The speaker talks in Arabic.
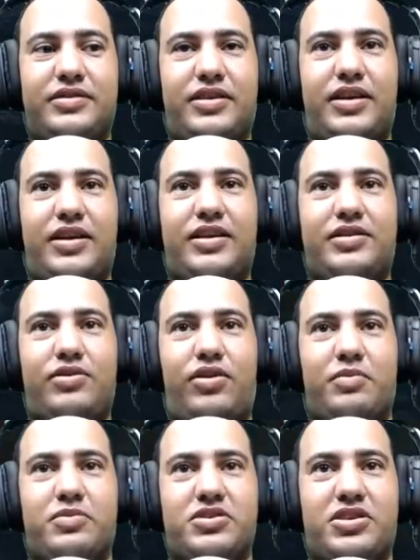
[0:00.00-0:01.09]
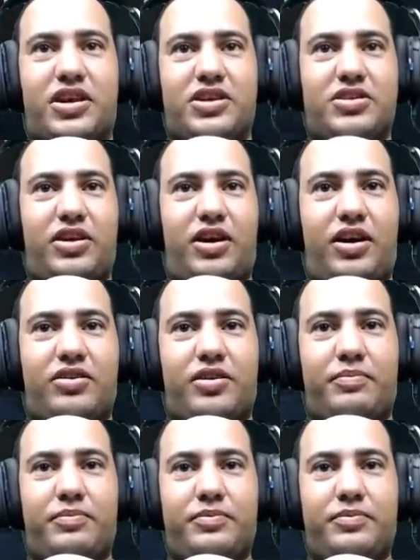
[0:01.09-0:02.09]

انا هديله ار بي سي عشان يحرم